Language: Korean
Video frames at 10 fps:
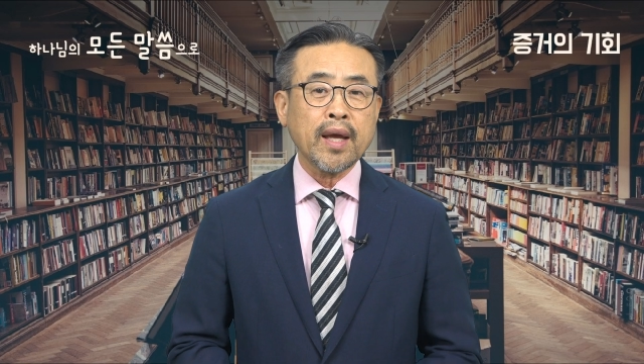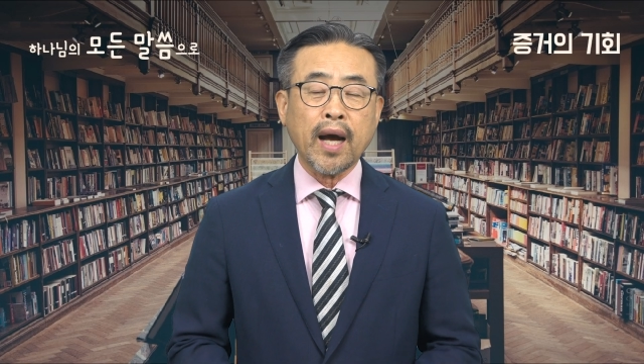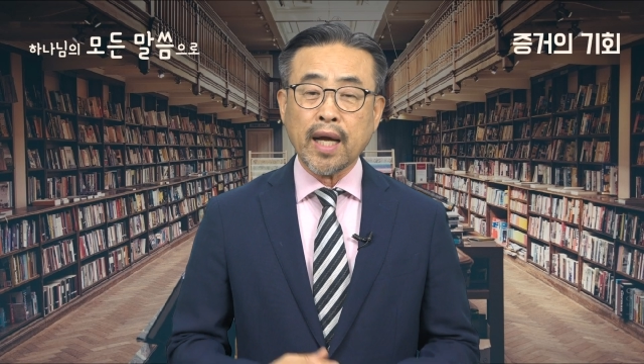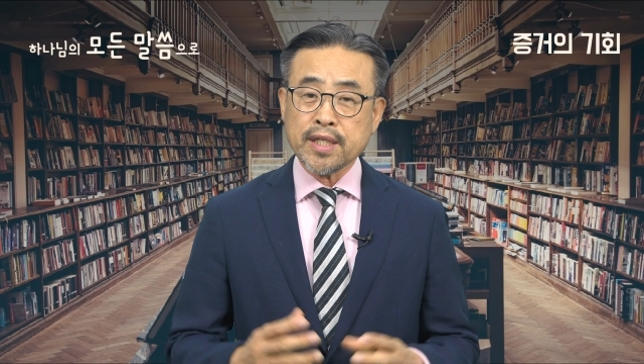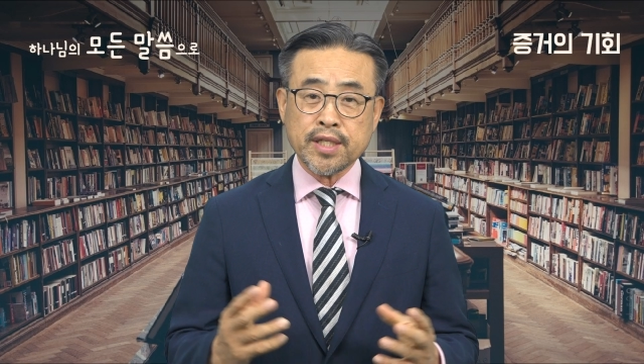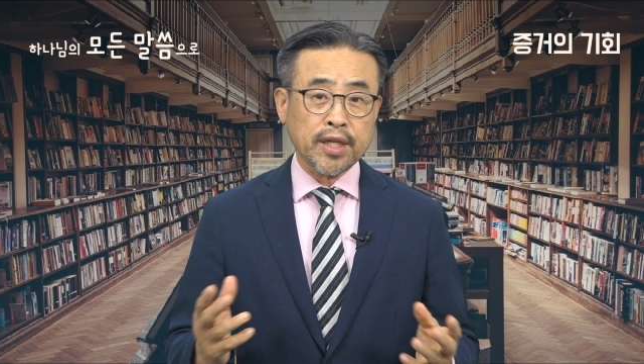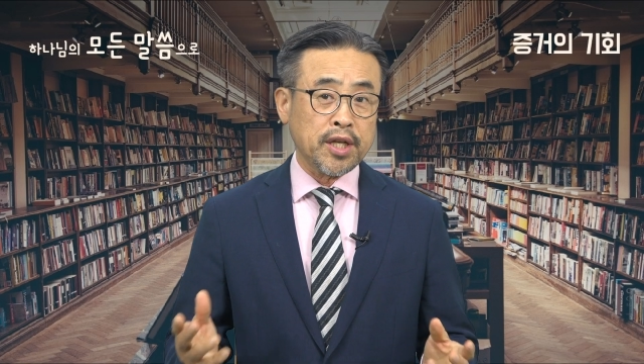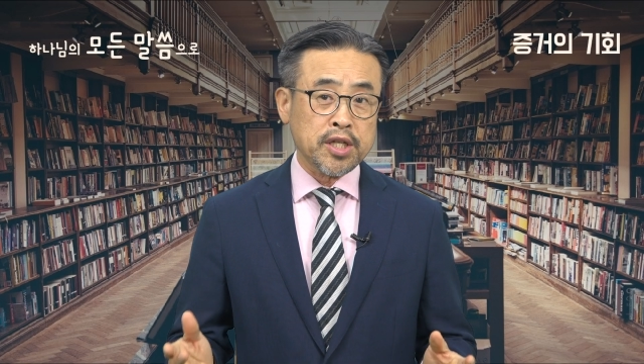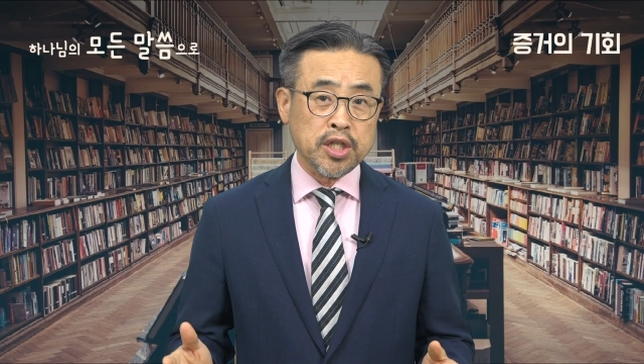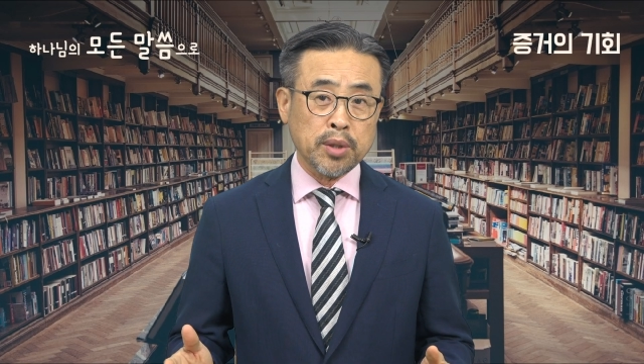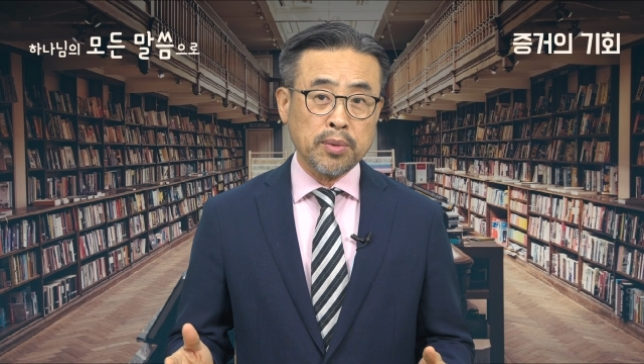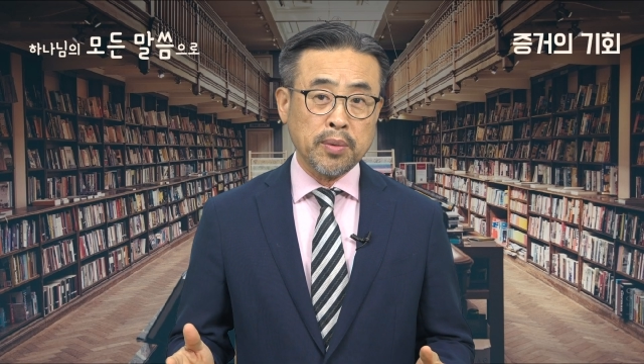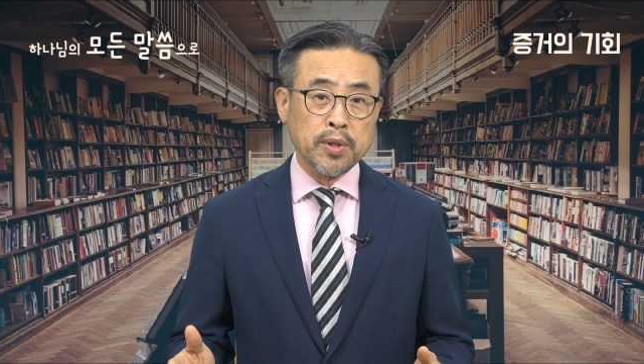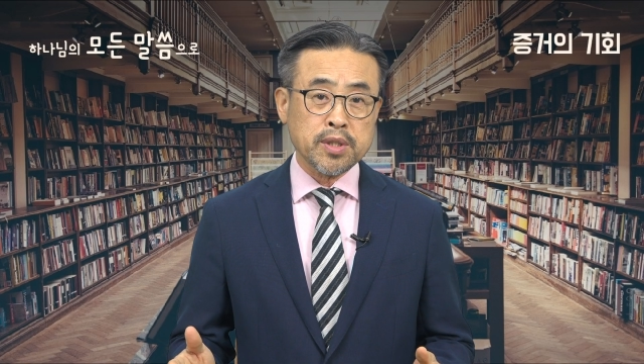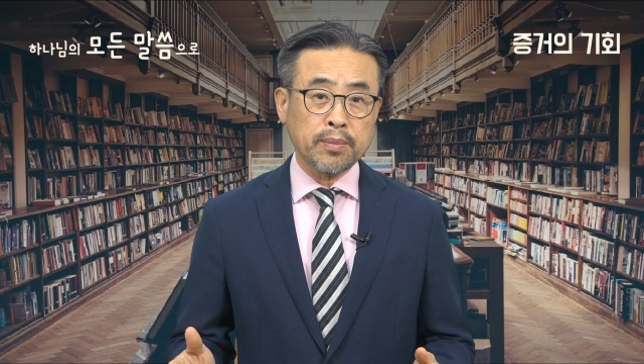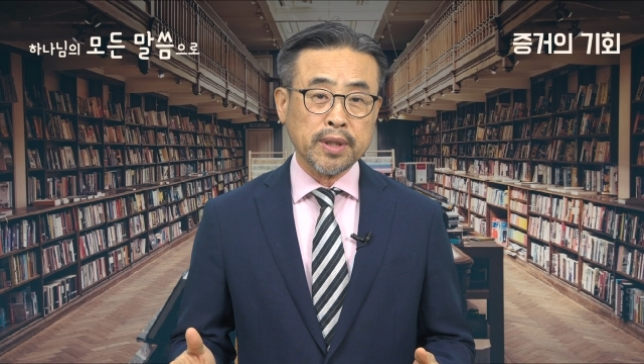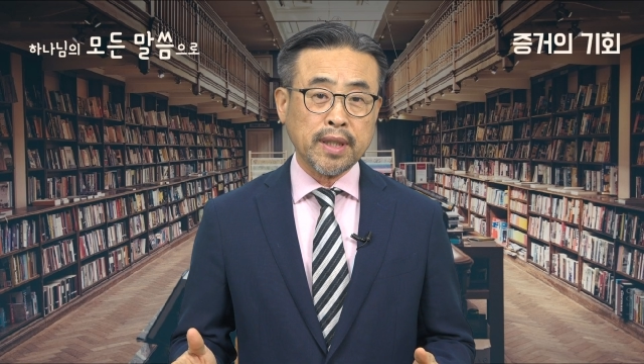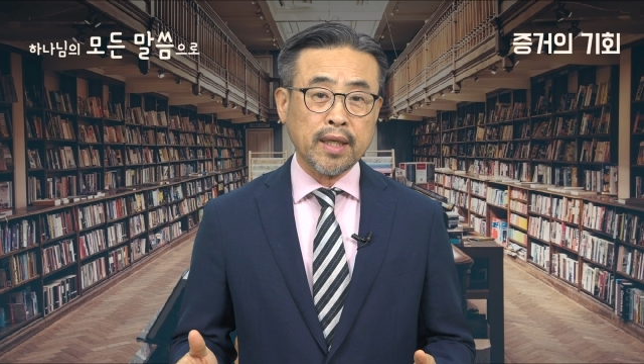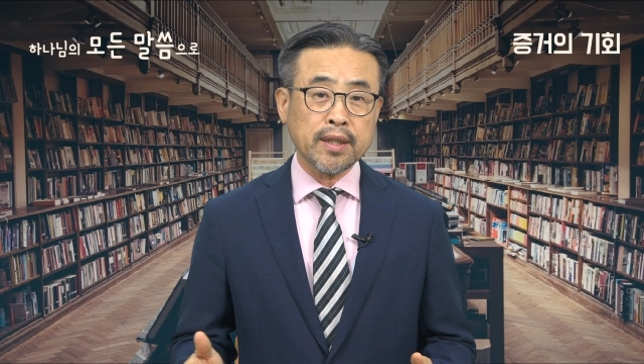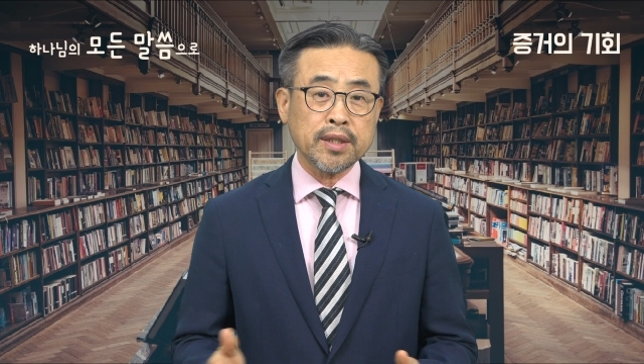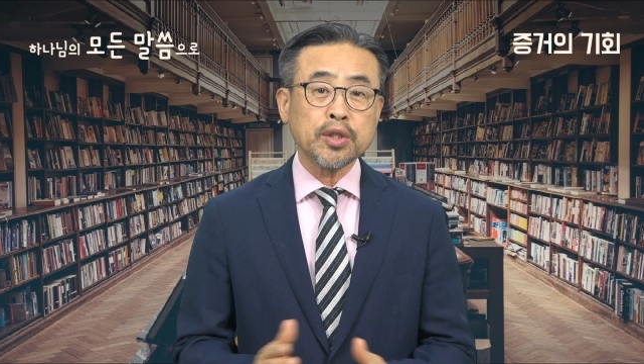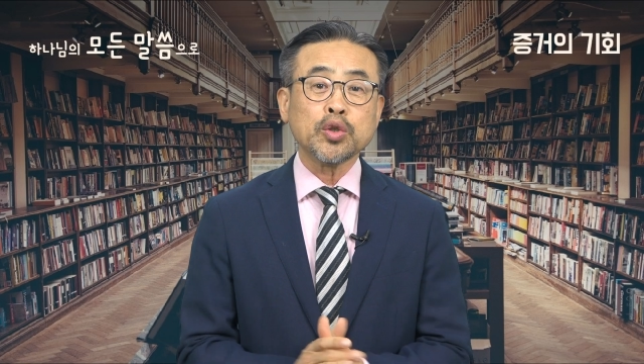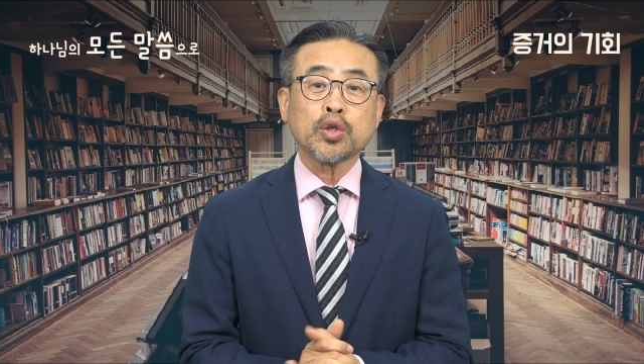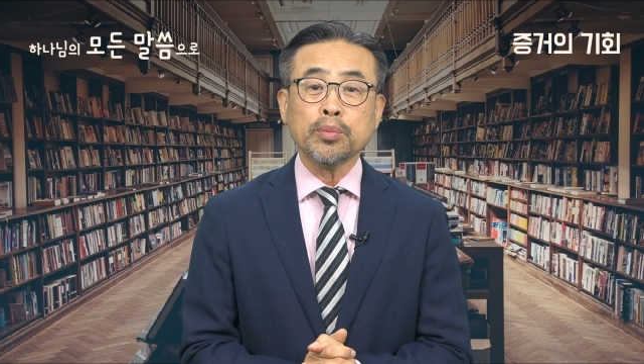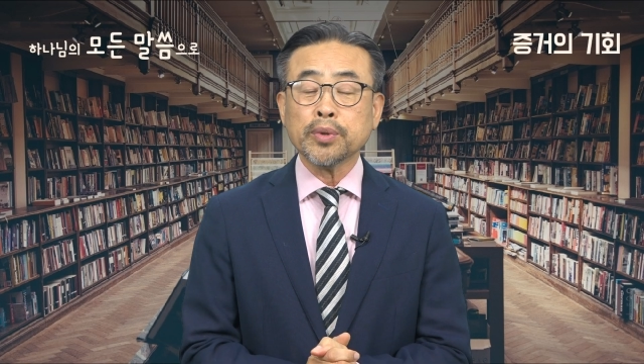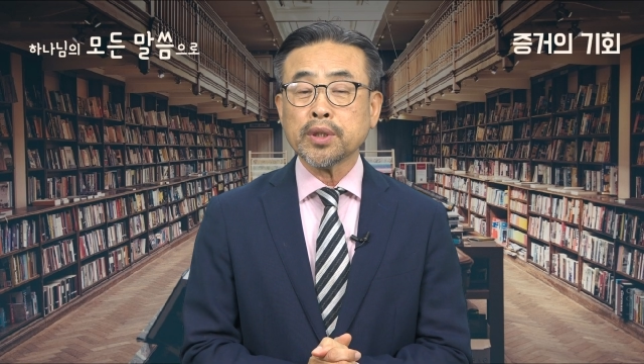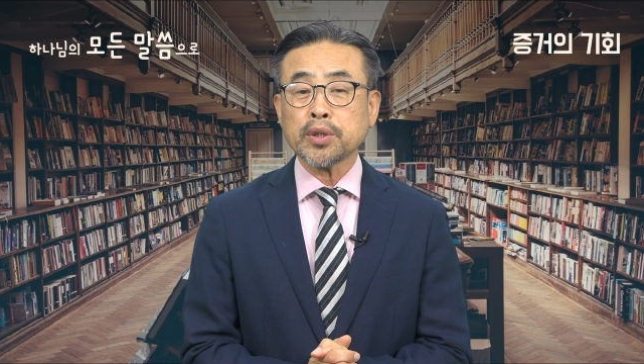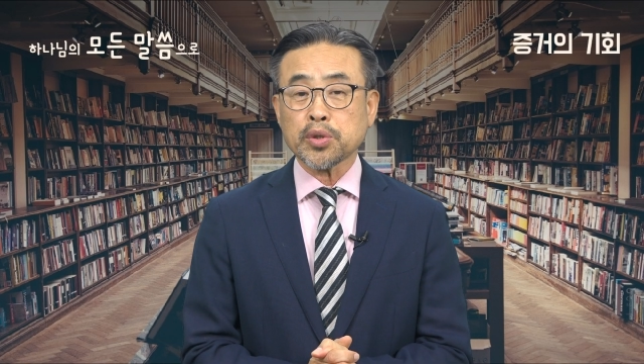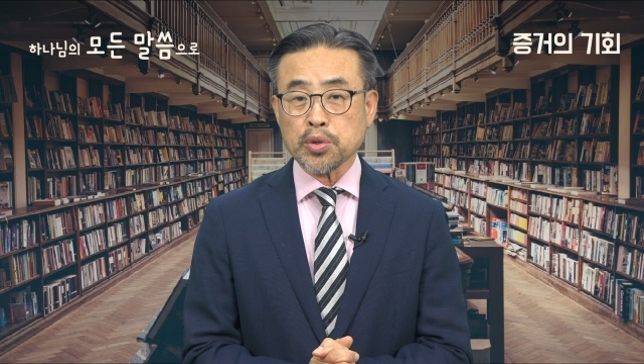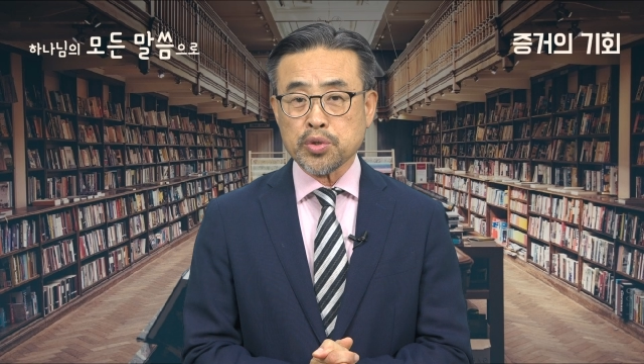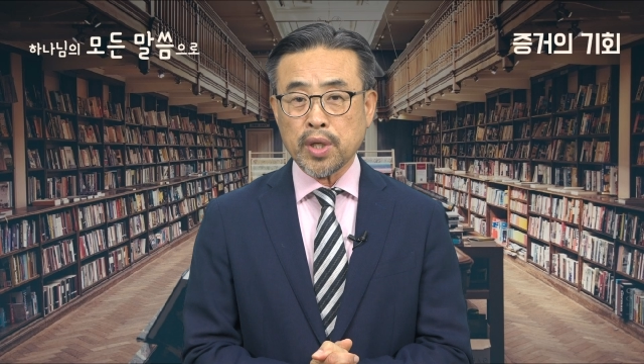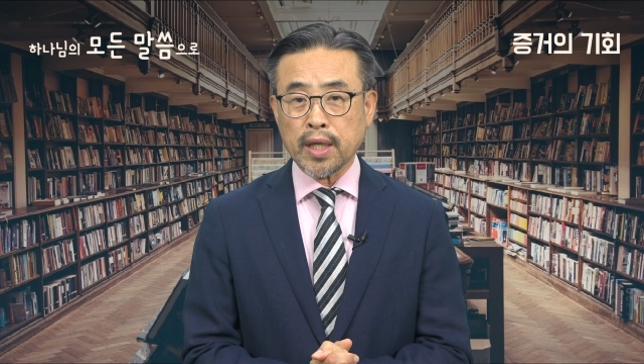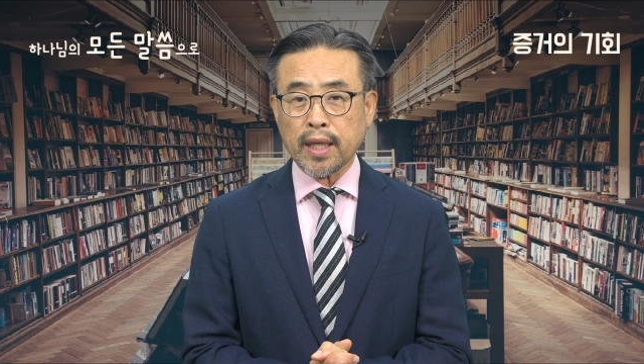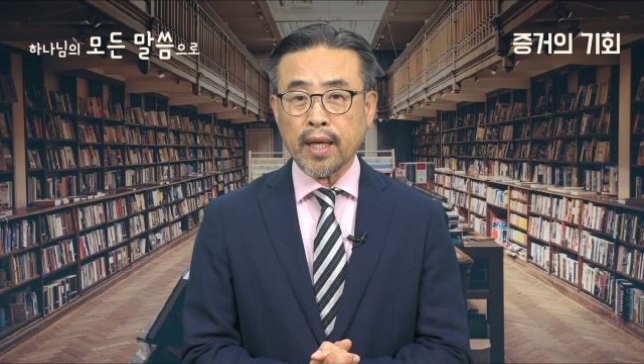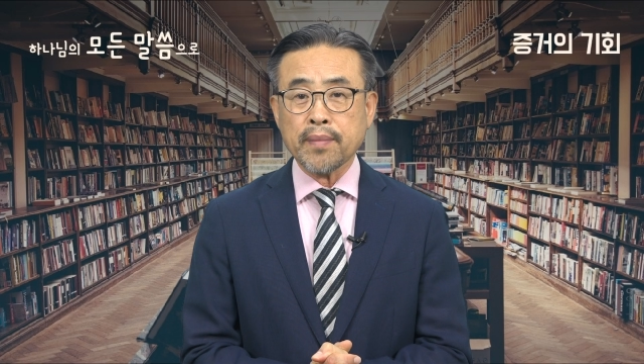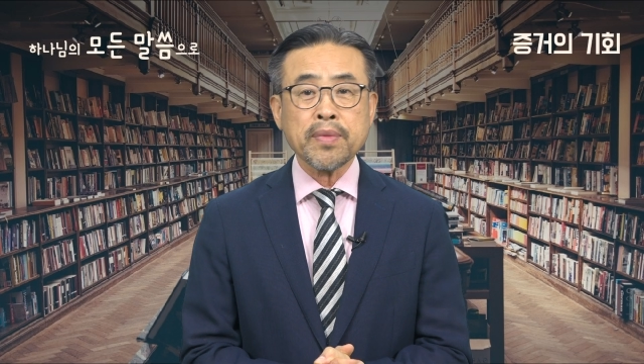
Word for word: 안식일에 시험을 보지 못하는 이유를 묻는 교수에게